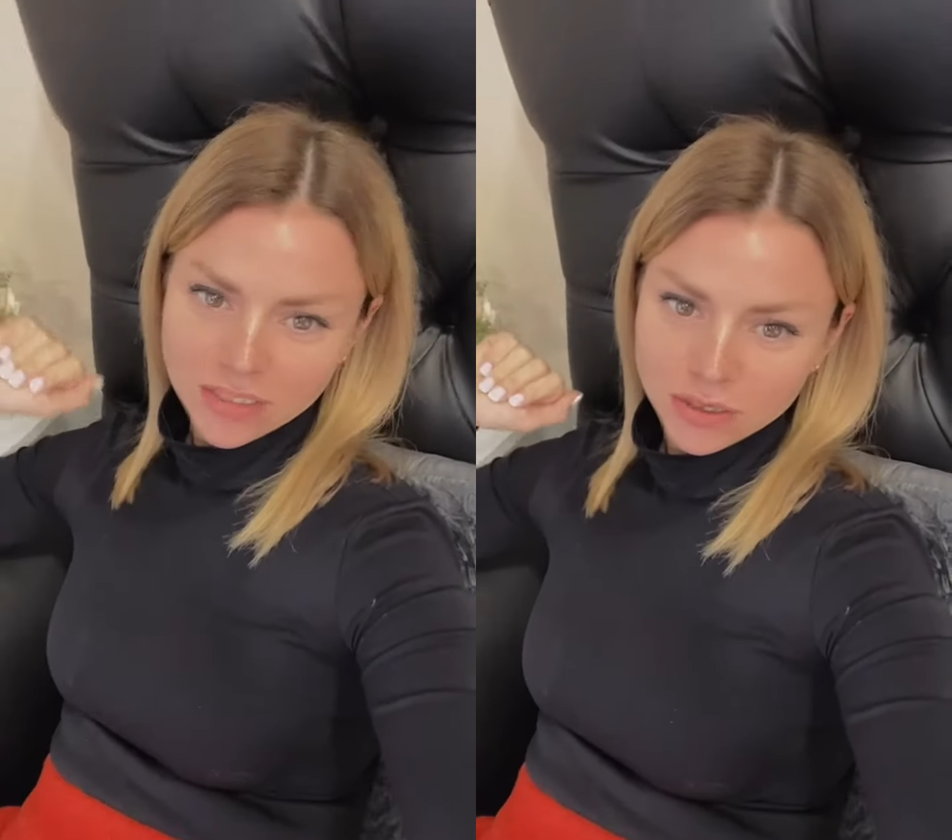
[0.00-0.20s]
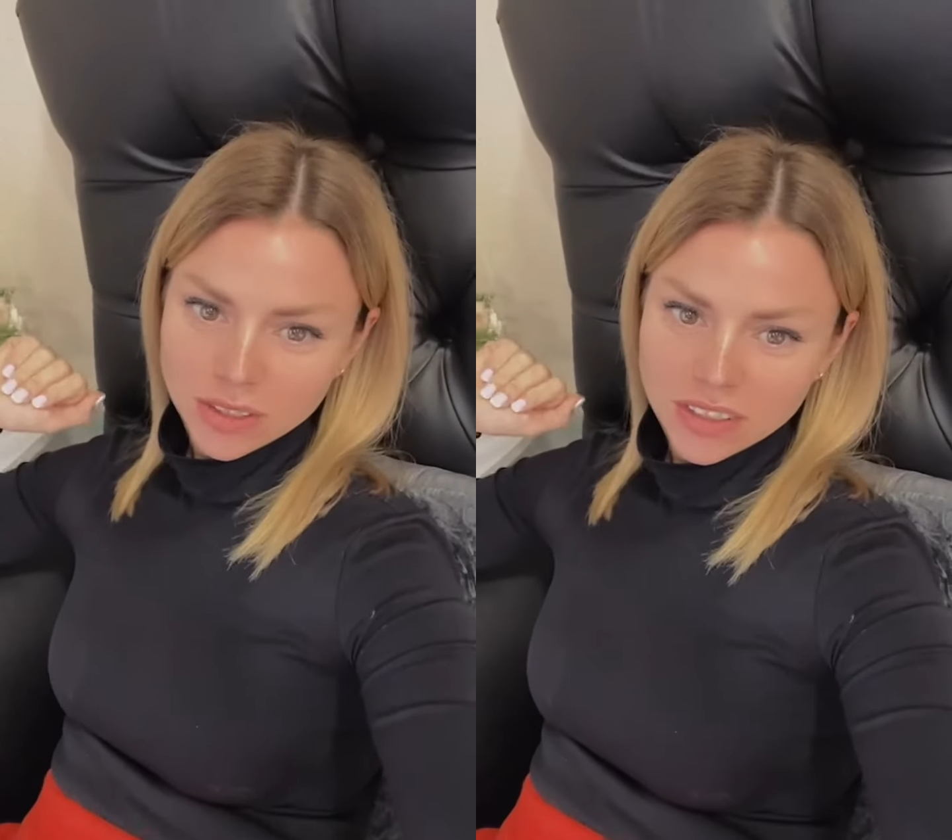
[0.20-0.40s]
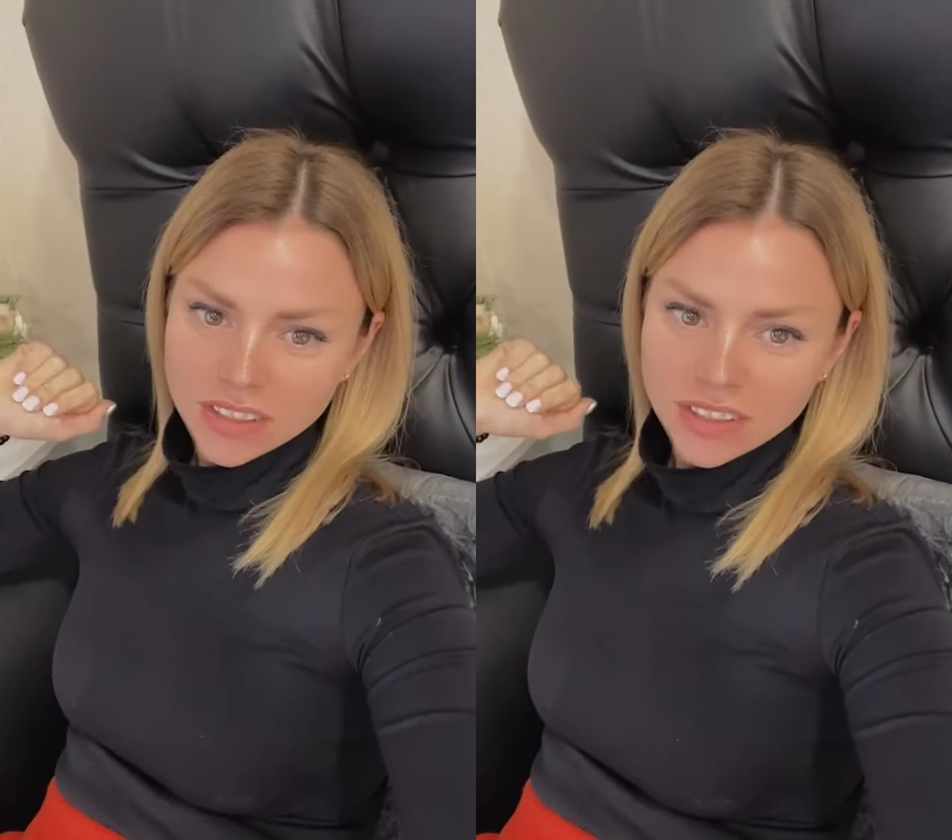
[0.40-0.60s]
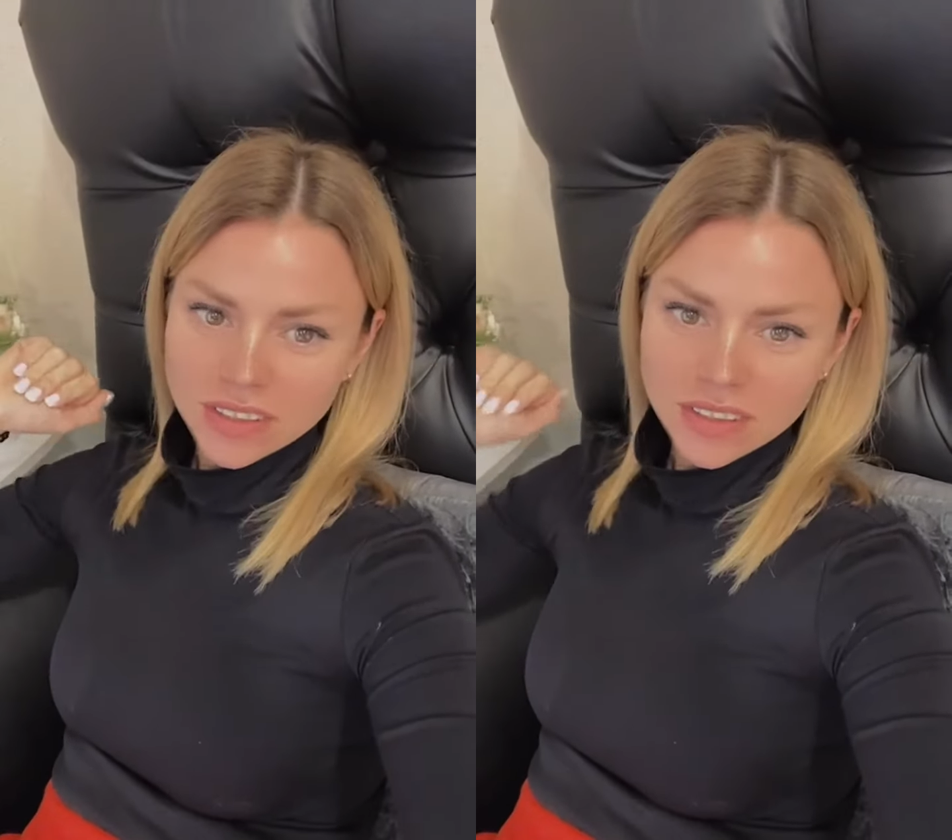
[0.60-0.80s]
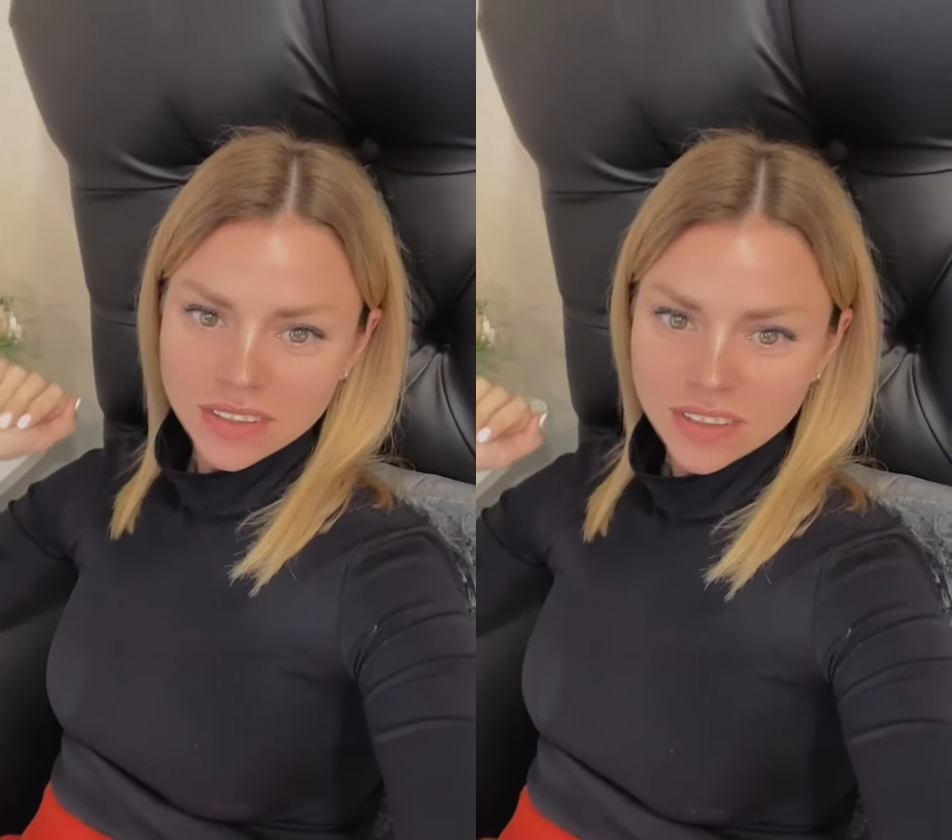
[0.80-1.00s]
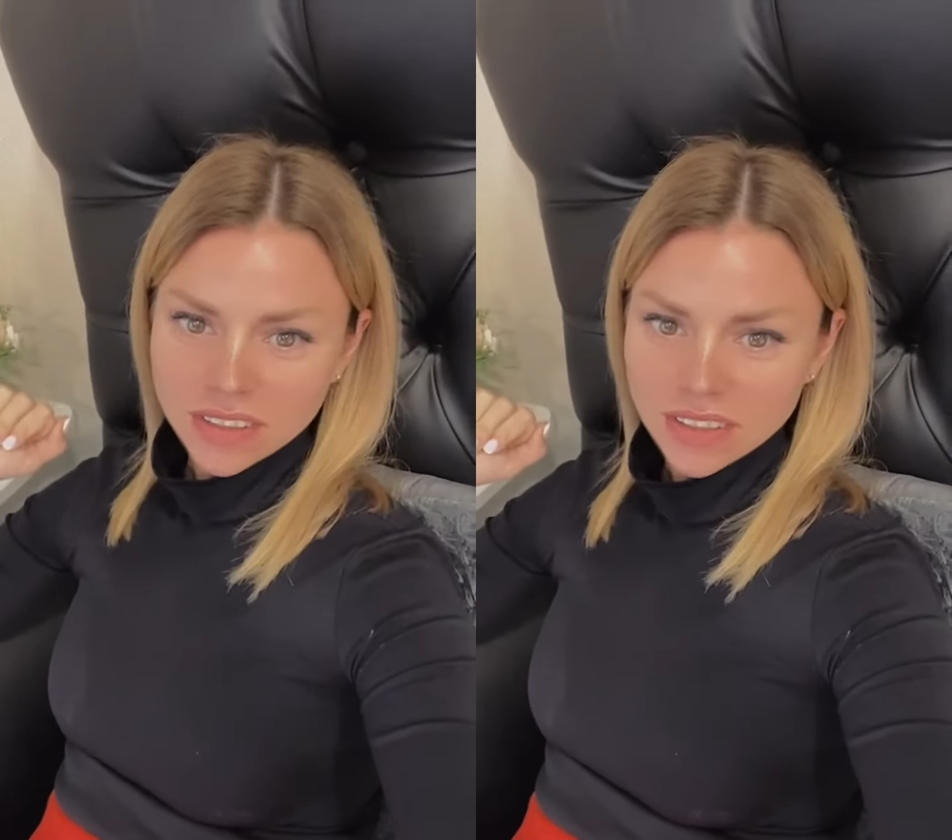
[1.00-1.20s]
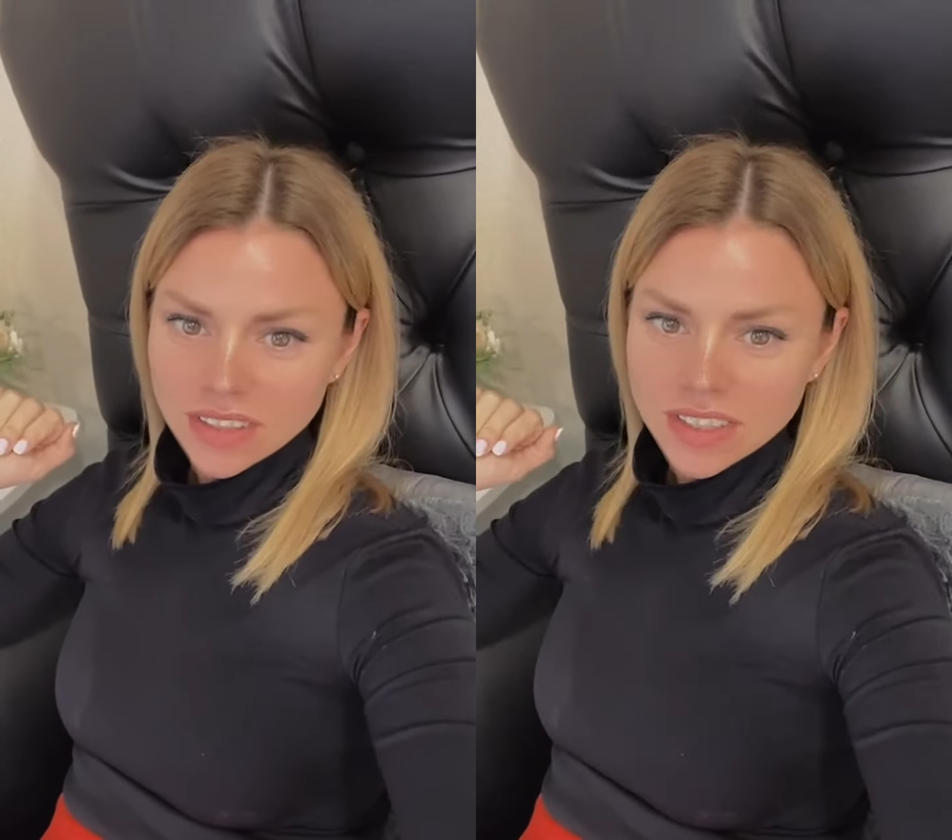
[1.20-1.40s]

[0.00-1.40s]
Вот. И